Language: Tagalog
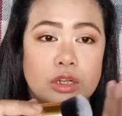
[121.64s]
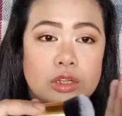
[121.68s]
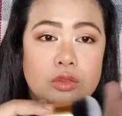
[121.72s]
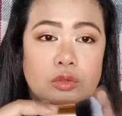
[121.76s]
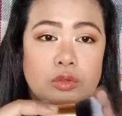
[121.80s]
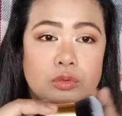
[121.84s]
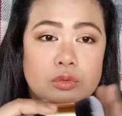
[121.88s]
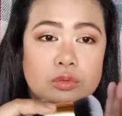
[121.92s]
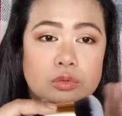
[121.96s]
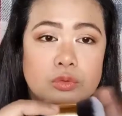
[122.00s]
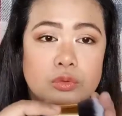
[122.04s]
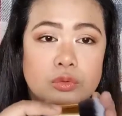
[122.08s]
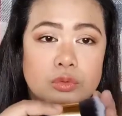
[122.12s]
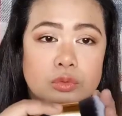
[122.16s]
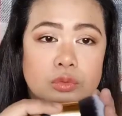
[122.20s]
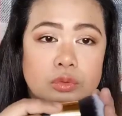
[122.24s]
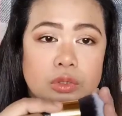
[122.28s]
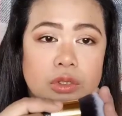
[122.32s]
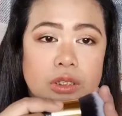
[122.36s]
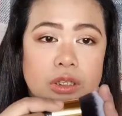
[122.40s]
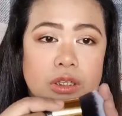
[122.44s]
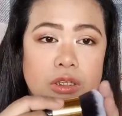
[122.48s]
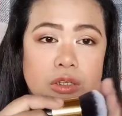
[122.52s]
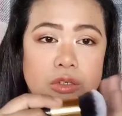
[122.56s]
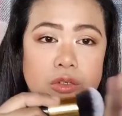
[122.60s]
katulad
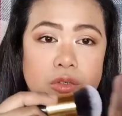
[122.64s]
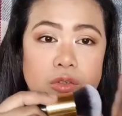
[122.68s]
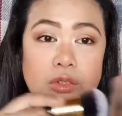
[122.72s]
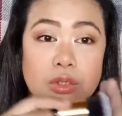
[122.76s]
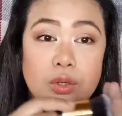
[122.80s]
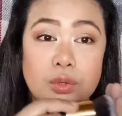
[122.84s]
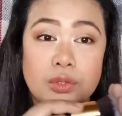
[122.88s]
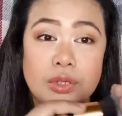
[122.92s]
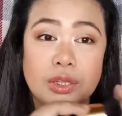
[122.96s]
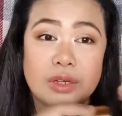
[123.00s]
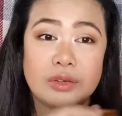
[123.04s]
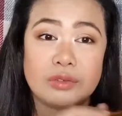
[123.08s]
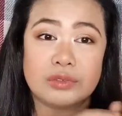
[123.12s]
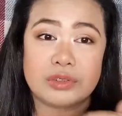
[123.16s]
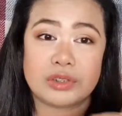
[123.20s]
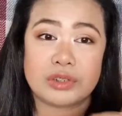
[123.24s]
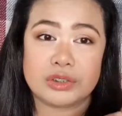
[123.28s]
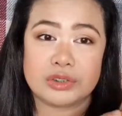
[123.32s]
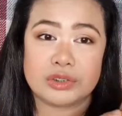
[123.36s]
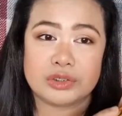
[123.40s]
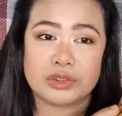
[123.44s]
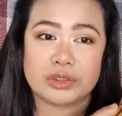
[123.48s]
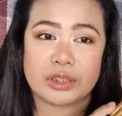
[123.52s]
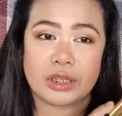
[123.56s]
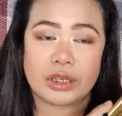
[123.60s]
nung yung naunang
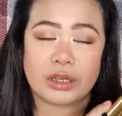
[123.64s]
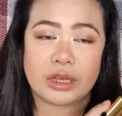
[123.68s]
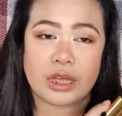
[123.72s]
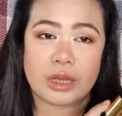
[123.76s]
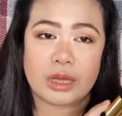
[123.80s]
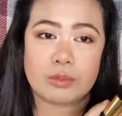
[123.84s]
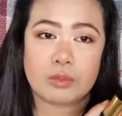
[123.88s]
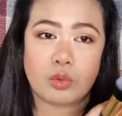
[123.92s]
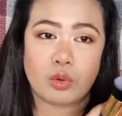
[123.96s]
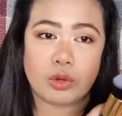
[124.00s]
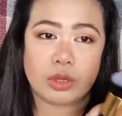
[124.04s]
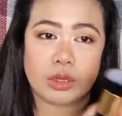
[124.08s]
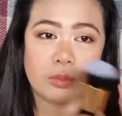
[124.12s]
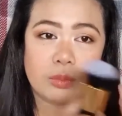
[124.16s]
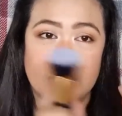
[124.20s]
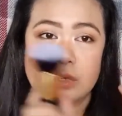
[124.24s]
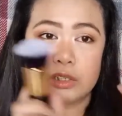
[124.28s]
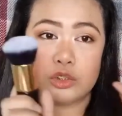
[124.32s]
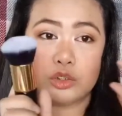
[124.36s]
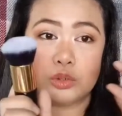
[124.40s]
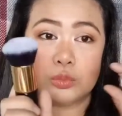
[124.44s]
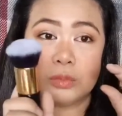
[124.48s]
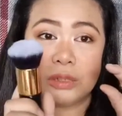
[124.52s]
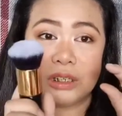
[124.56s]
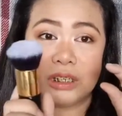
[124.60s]
version ng Kabuki
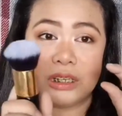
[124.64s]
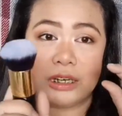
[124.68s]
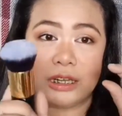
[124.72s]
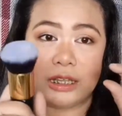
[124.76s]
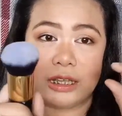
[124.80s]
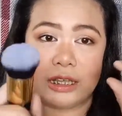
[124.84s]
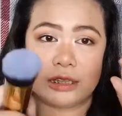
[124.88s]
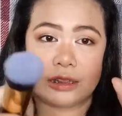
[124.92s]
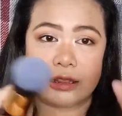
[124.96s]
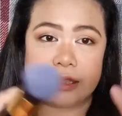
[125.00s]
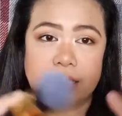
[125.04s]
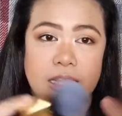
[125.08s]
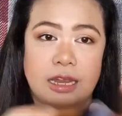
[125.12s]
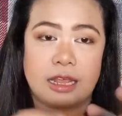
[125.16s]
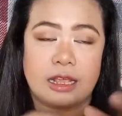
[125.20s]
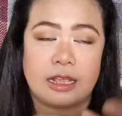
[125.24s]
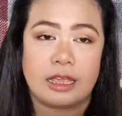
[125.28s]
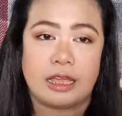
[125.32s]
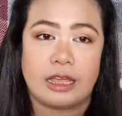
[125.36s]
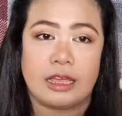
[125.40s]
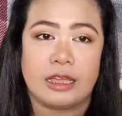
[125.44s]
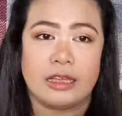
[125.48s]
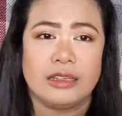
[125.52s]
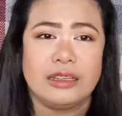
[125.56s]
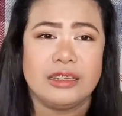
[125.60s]
brush, yung maliliit
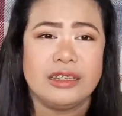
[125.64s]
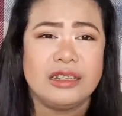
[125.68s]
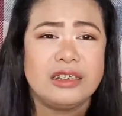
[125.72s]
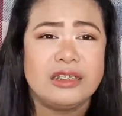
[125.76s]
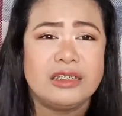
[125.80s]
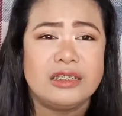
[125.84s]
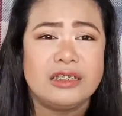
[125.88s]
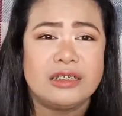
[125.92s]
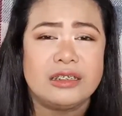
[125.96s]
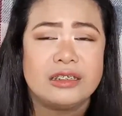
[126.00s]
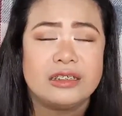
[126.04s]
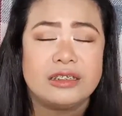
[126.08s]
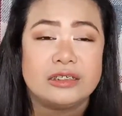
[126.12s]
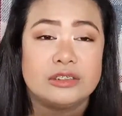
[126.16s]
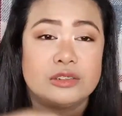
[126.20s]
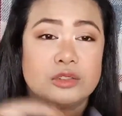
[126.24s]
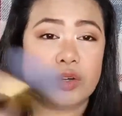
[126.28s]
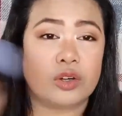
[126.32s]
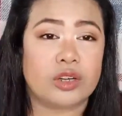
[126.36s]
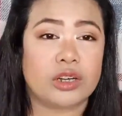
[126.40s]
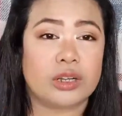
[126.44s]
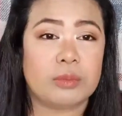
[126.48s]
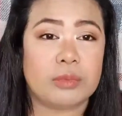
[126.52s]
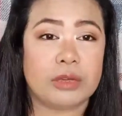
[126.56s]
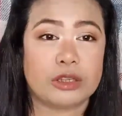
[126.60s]
talaga.
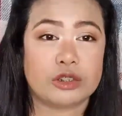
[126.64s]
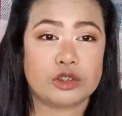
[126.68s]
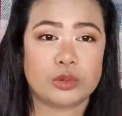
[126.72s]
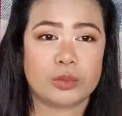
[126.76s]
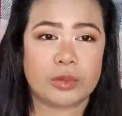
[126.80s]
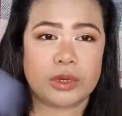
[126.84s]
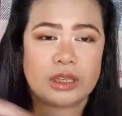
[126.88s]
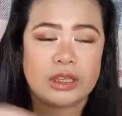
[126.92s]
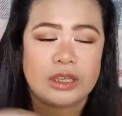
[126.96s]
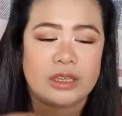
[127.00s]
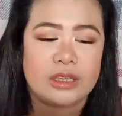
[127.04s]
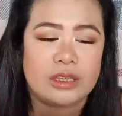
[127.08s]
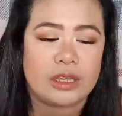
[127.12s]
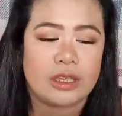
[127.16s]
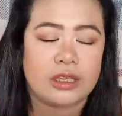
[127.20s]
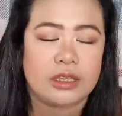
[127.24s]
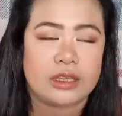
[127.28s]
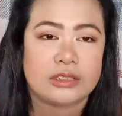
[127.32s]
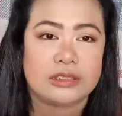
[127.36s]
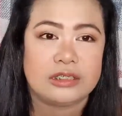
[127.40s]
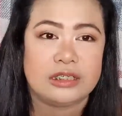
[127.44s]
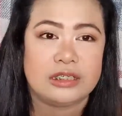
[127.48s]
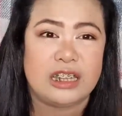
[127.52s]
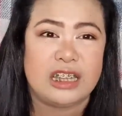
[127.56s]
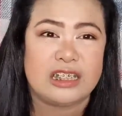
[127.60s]
Sorry, medyo
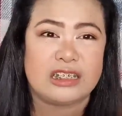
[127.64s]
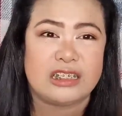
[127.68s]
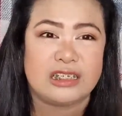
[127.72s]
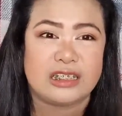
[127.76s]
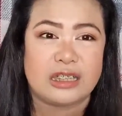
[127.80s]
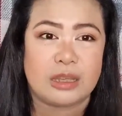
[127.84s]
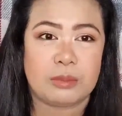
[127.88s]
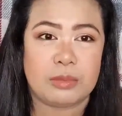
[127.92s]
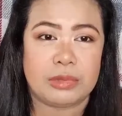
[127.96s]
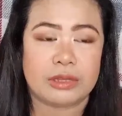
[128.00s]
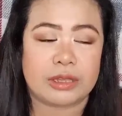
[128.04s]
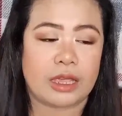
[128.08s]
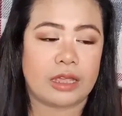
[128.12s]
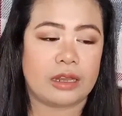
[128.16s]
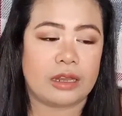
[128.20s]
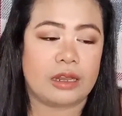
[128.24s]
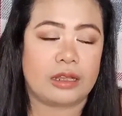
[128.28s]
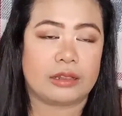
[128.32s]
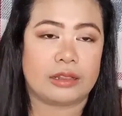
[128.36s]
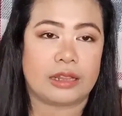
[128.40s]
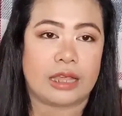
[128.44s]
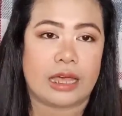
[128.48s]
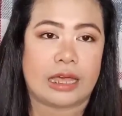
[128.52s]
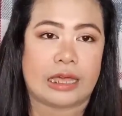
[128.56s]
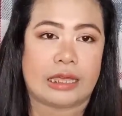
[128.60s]
maingay kasi nasa tabi tayo
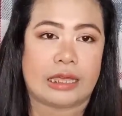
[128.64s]
ng